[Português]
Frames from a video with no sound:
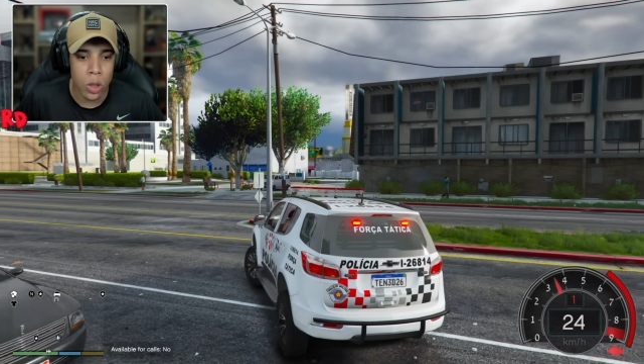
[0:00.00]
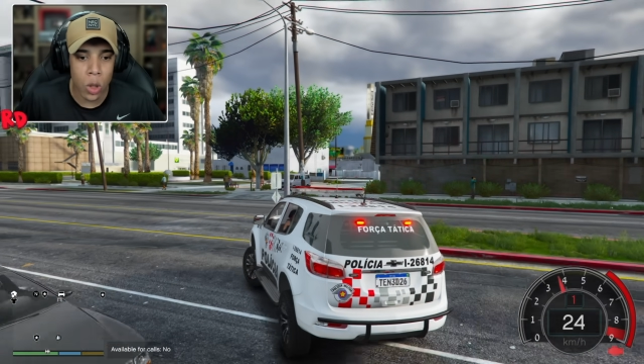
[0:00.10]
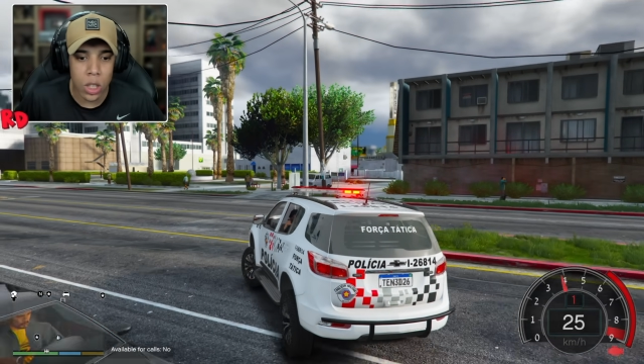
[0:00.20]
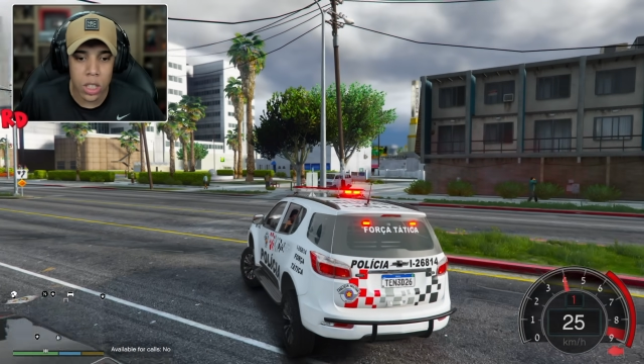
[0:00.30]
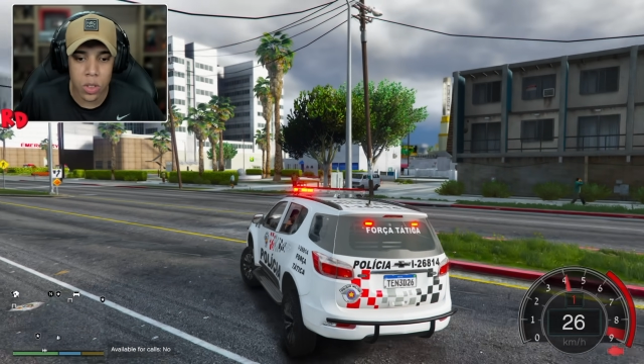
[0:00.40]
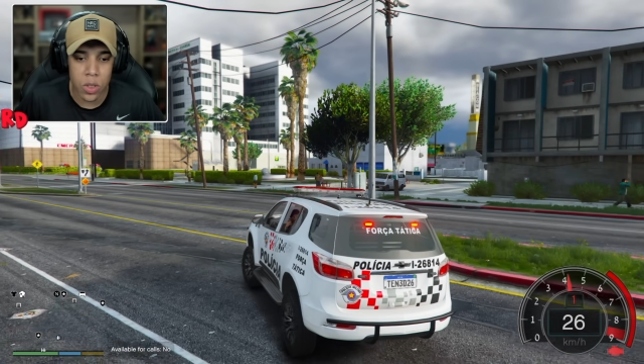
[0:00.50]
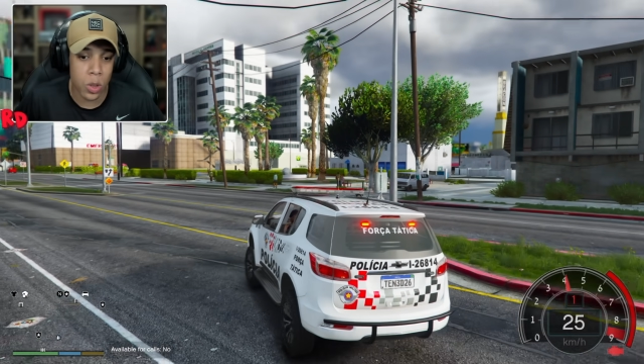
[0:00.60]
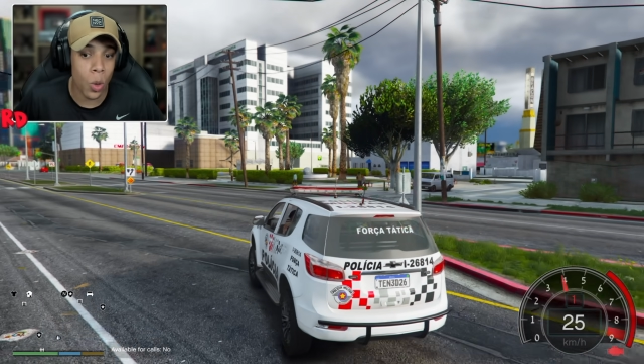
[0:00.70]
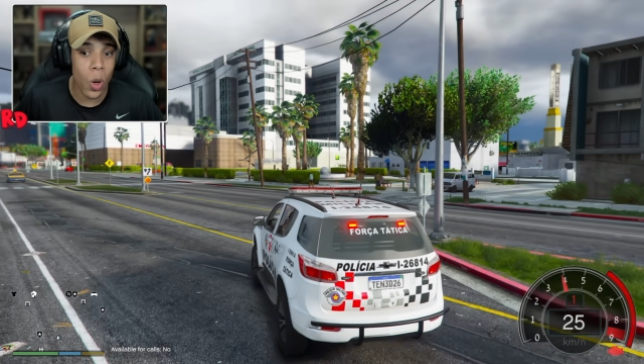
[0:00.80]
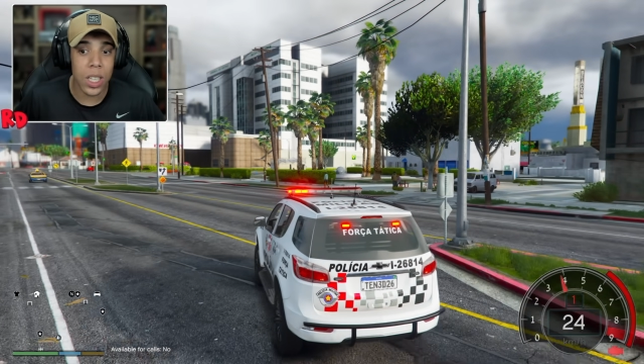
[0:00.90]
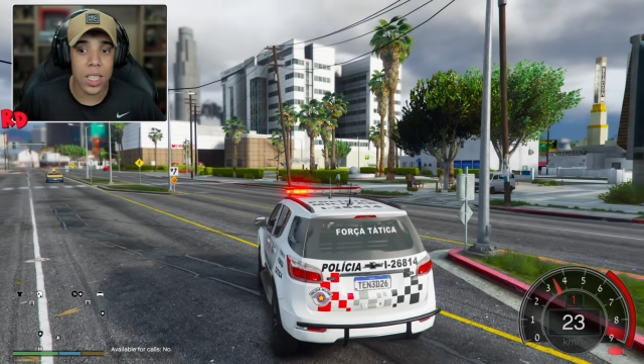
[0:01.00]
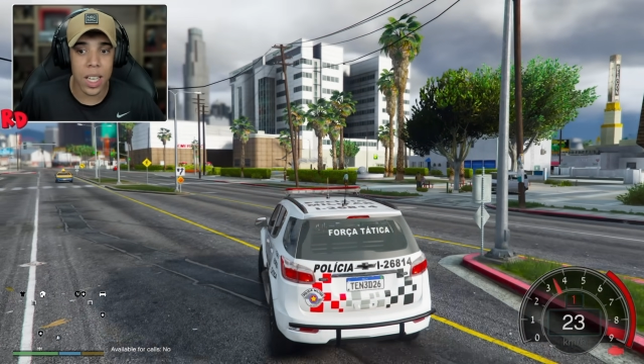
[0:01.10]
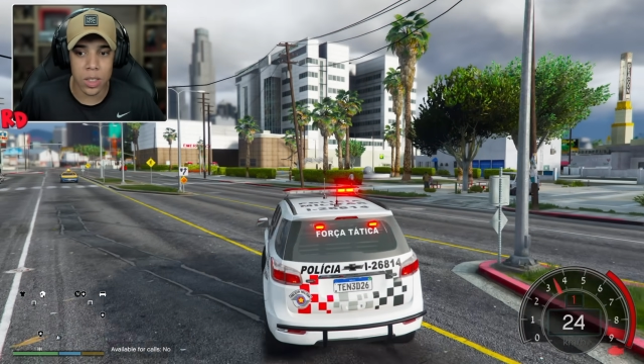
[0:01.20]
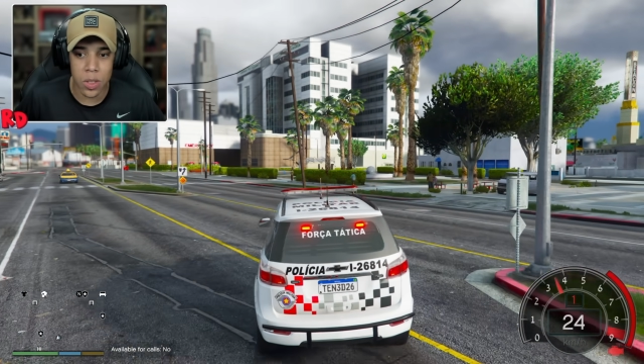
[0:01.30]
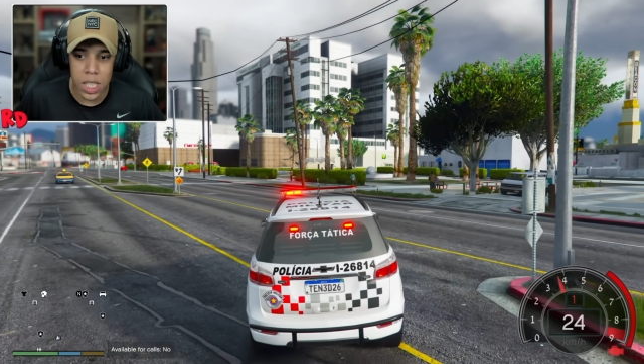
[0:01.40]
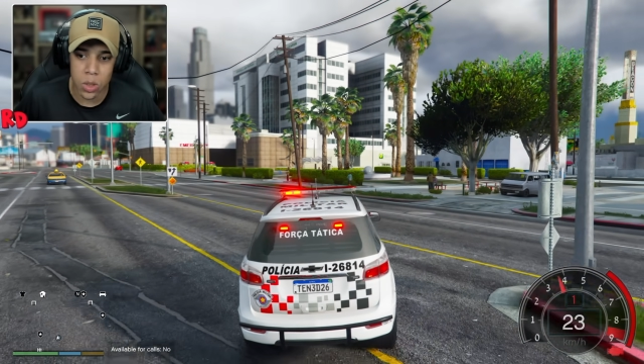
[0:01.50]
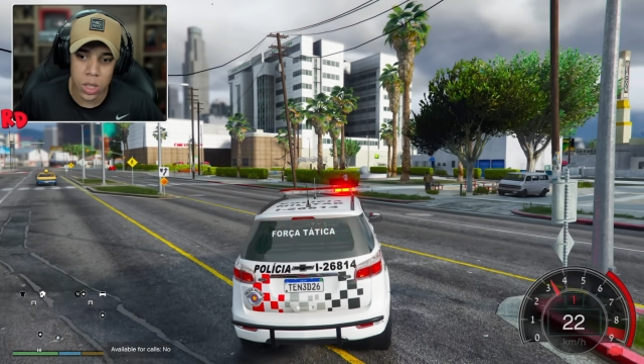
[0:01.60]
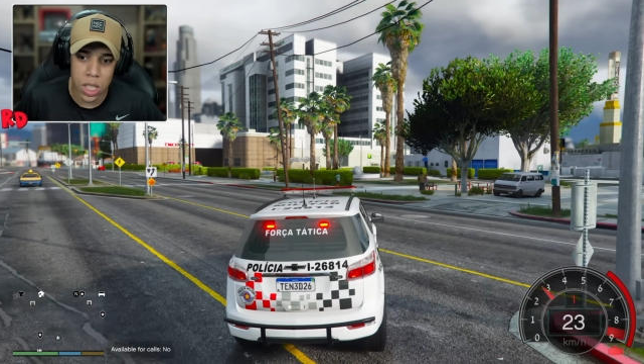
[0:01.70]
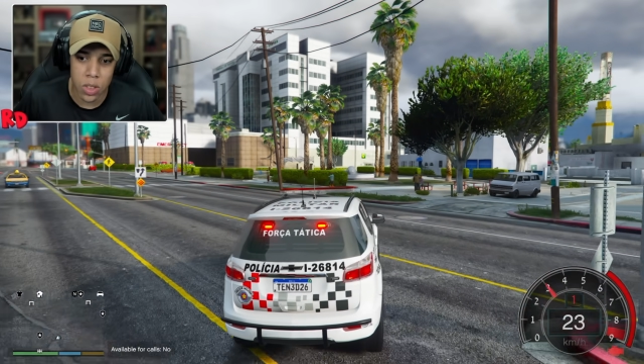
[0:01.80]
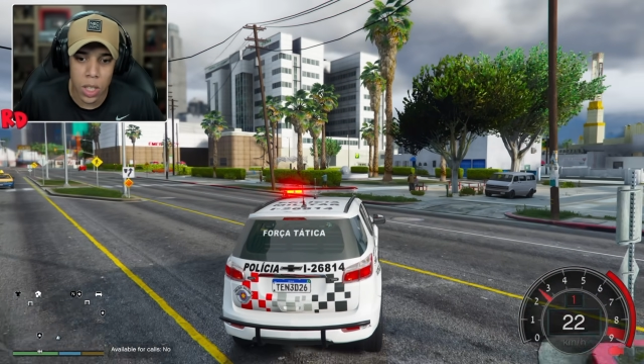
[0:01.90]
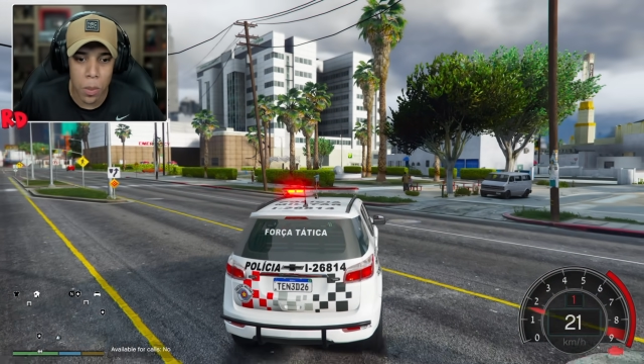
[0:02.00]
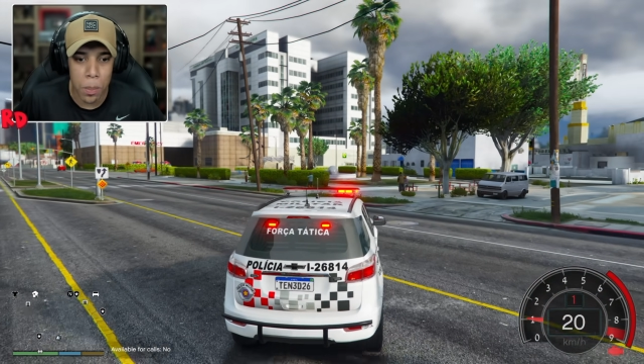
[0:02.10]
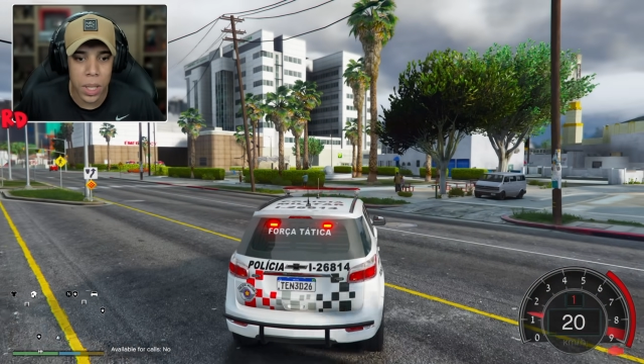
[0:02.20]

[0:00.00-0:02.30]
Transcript: Todas, todas as vezes vocês ficam